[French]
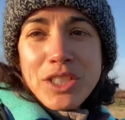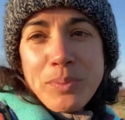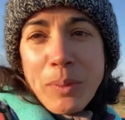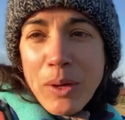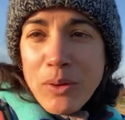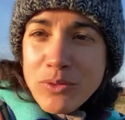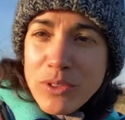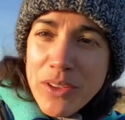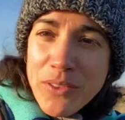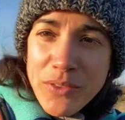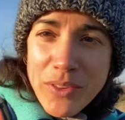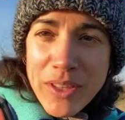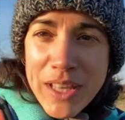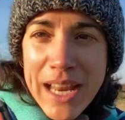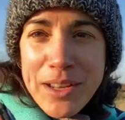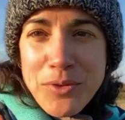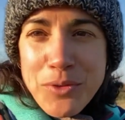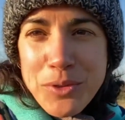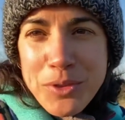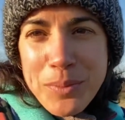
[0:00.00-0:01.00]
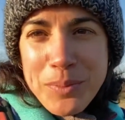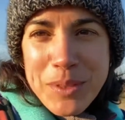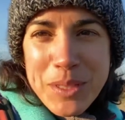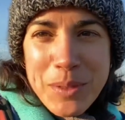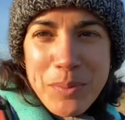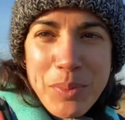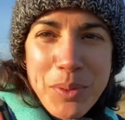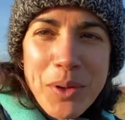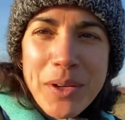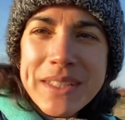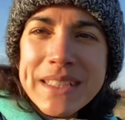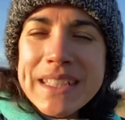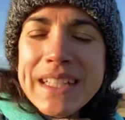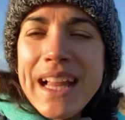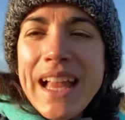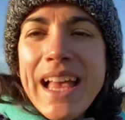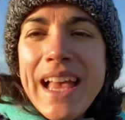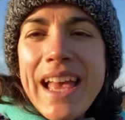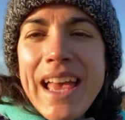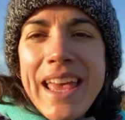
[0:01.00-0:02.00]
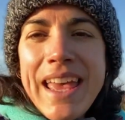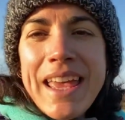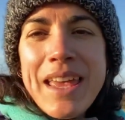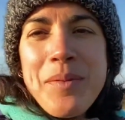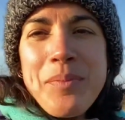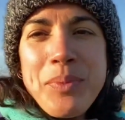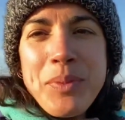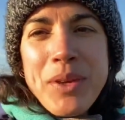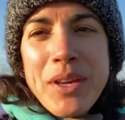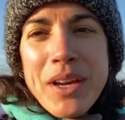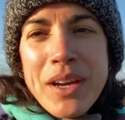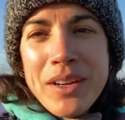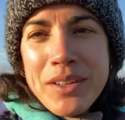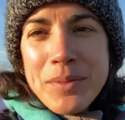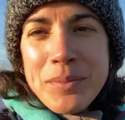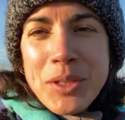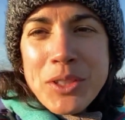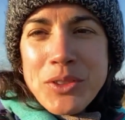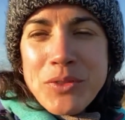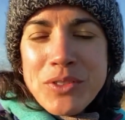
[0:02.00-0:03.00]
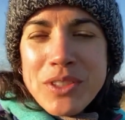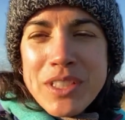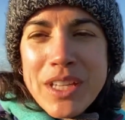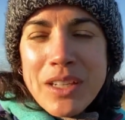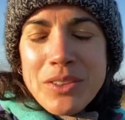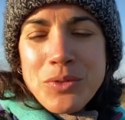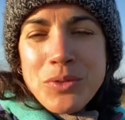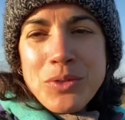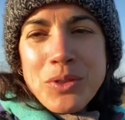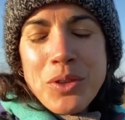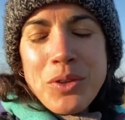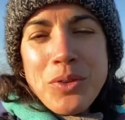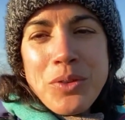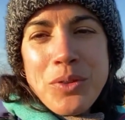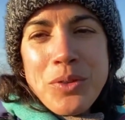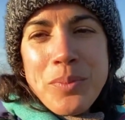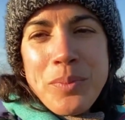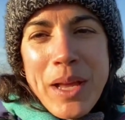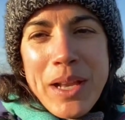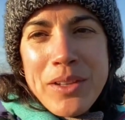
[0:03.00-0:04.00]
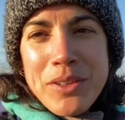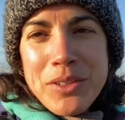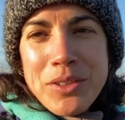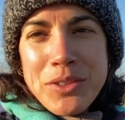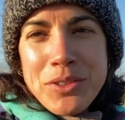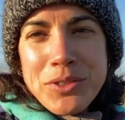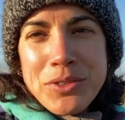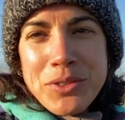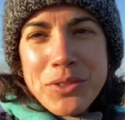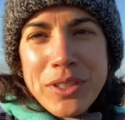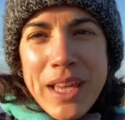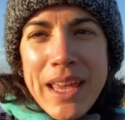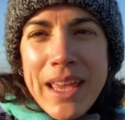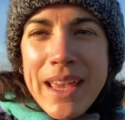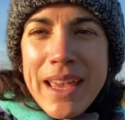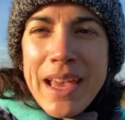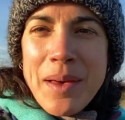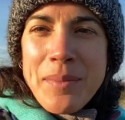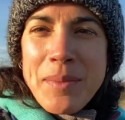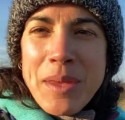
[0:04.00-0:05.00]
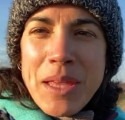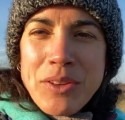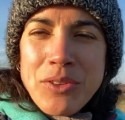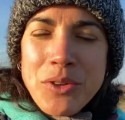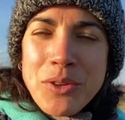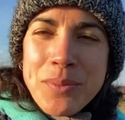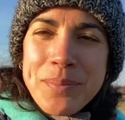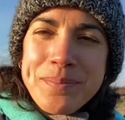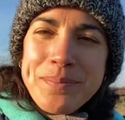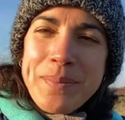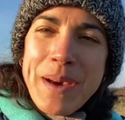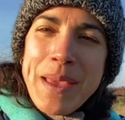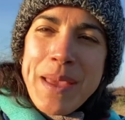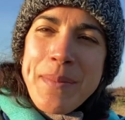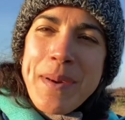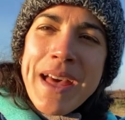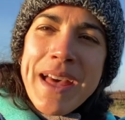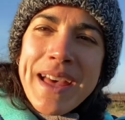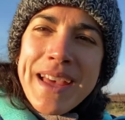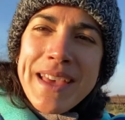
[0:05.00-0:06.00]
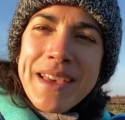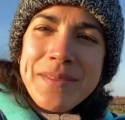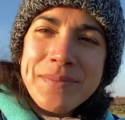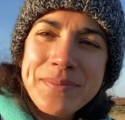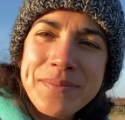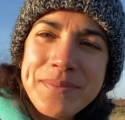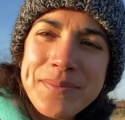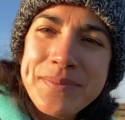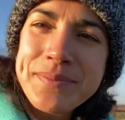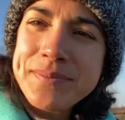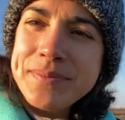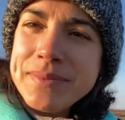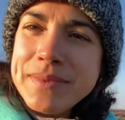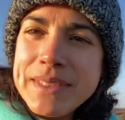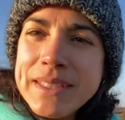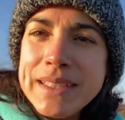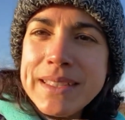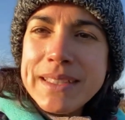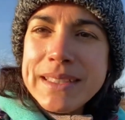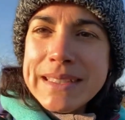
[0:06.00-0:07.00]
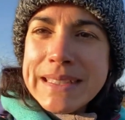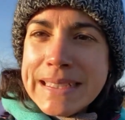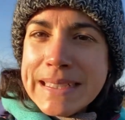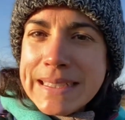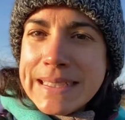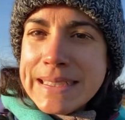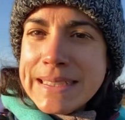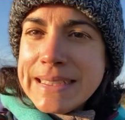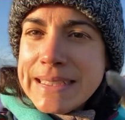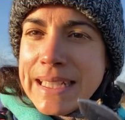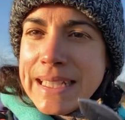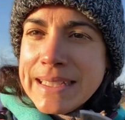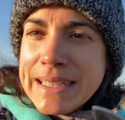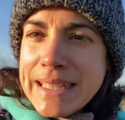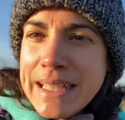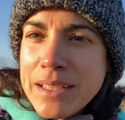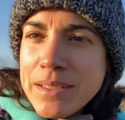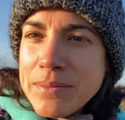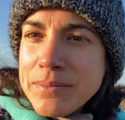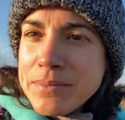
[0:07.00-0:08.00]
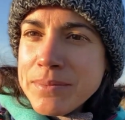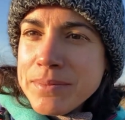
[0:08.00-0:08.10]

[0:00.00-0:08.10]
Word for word: j'espère que vous avez fait de la luge un petit peu. Et puis, moi, je vous dis à tous une belle journée et à bientôt. Bye bye. Attendez.